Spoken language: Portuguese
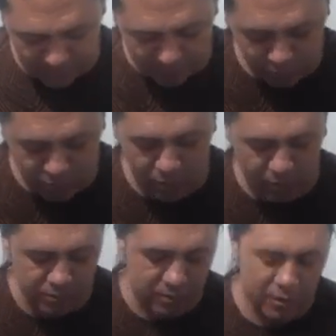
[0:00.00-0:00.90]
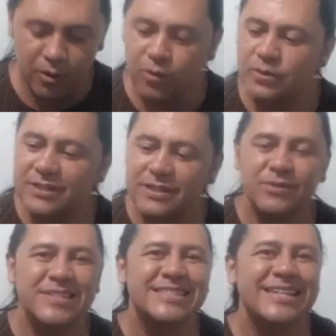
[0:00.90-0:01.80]
O dono
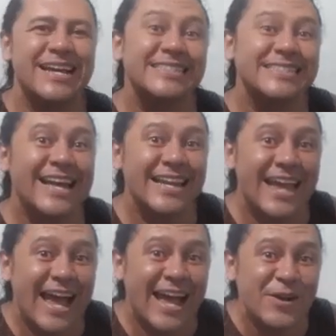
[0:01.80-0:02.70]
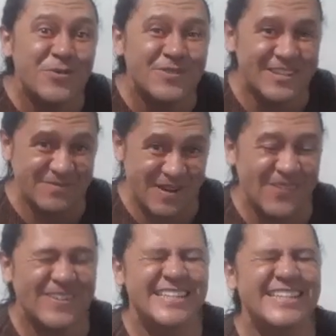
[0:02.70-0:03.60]
conseguiu estraçalhar um
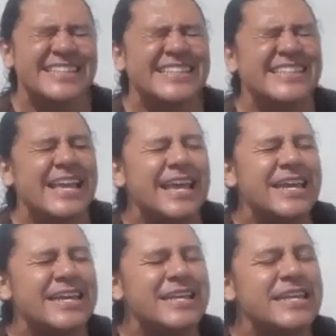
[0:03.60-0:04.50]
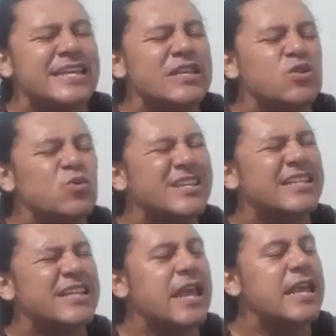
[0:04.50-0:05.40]
guimbal inteirinho,
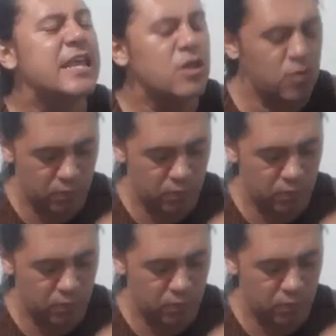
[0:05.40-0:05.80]
inteirinho.